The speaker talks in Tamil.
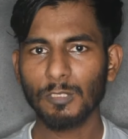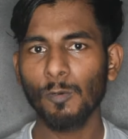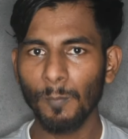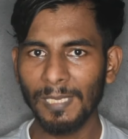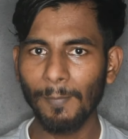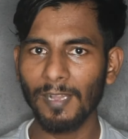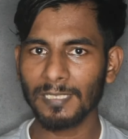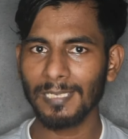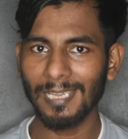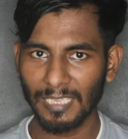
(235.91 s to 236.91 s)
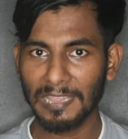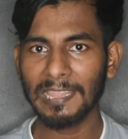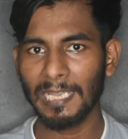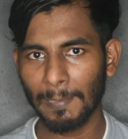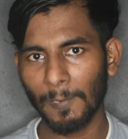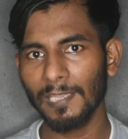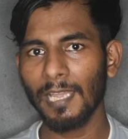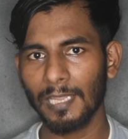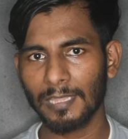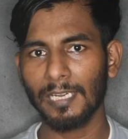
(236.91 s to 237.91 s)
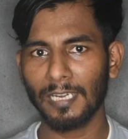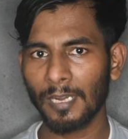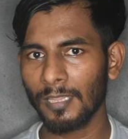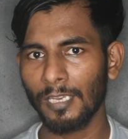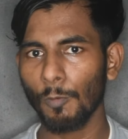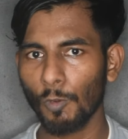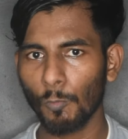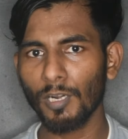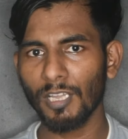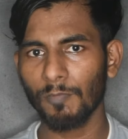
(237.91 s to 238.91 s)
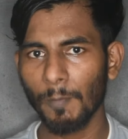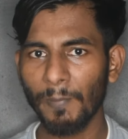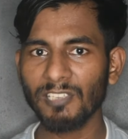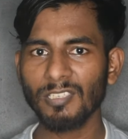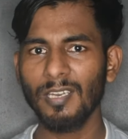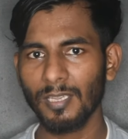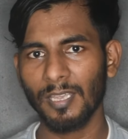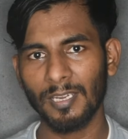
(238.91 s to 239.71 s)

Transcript: ஸோ பிக் பாஸில் இந்த மலையாளத்தில் நடந்ததில் ஒரு ஒன் ஆஃப் த பெஸ்ட்டு